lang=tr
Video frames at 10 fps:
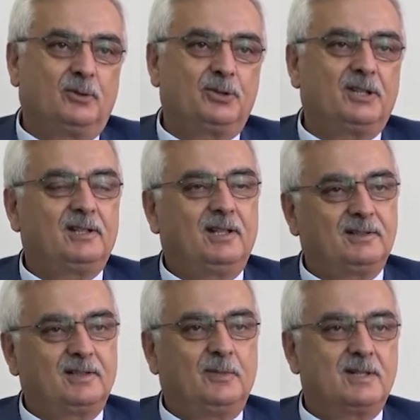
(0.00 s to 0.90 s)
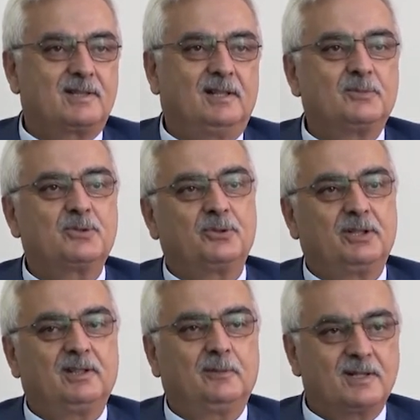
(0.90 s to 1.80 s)
Onun yanında antrenman sahamız, onun
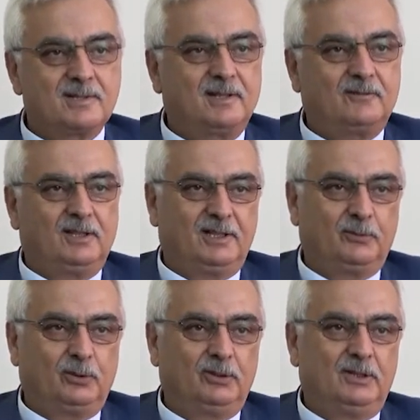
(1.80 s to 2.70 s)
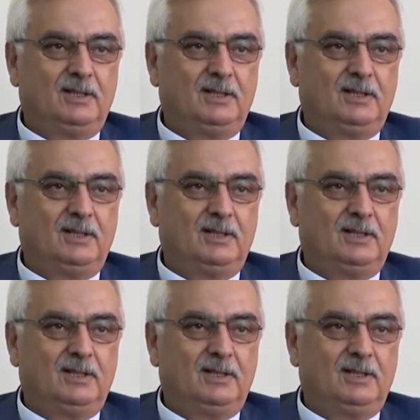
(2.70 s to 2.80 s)
yanında basket, voleybol,